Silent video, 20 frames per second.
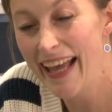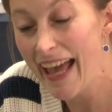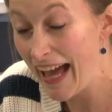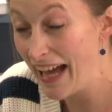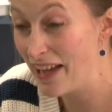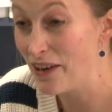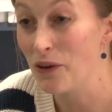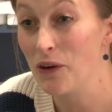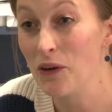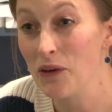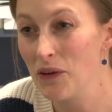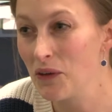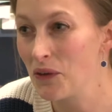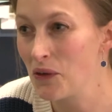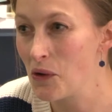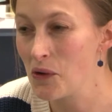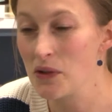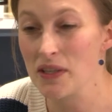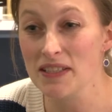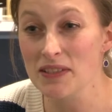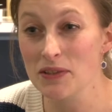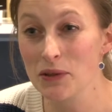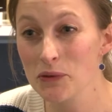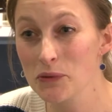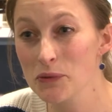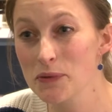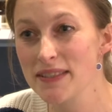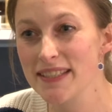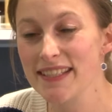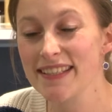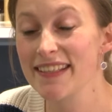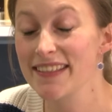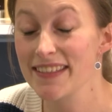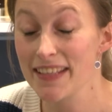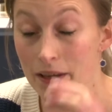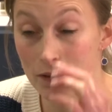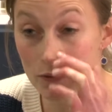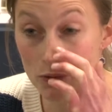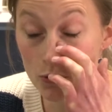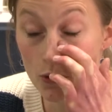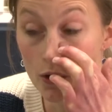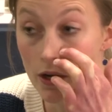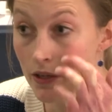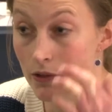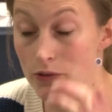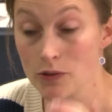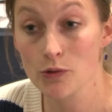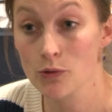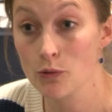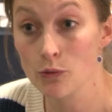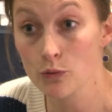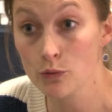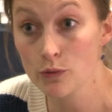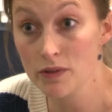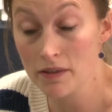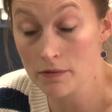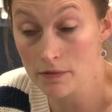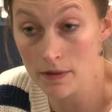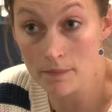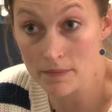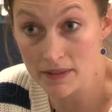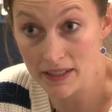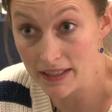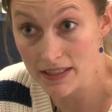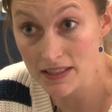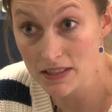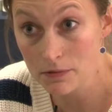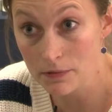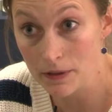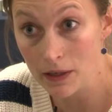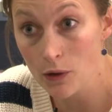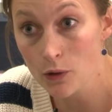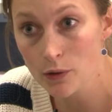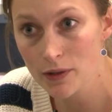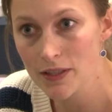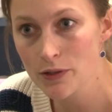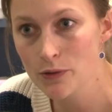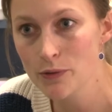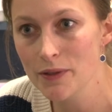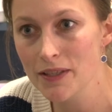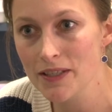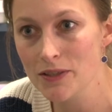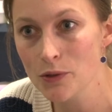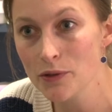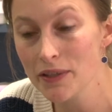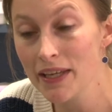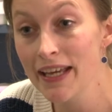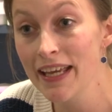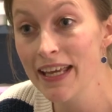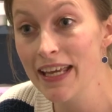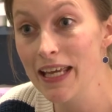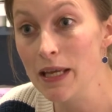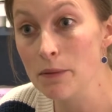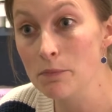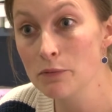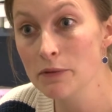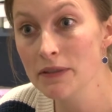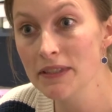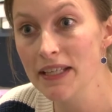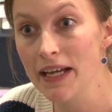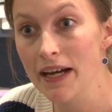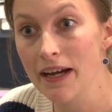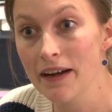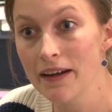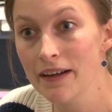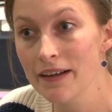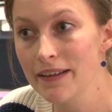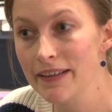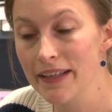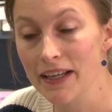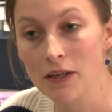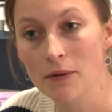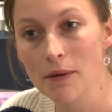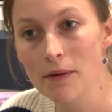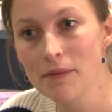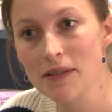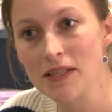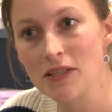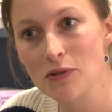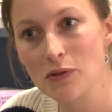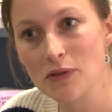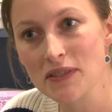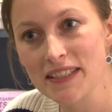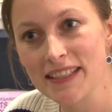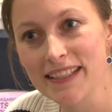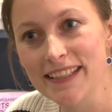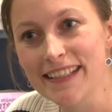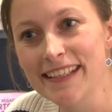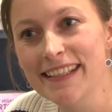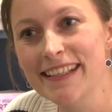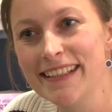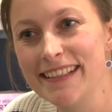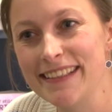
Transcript: Alors, en lisant toutes ces interviews, ce sont toutes des femmes très différentes les unes des autres. Oui, vraiment. Et puis, il y y a, quand même des choses qui,